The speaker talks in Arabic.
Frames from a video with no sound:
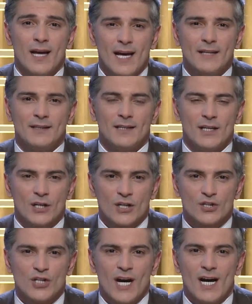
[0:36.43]
ان
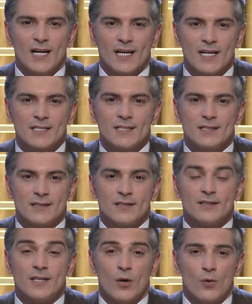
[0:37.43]
يرجعها لخزينه
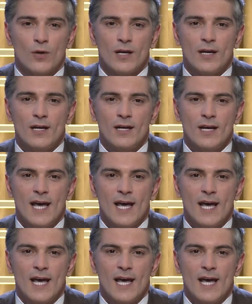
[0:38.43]
الدوله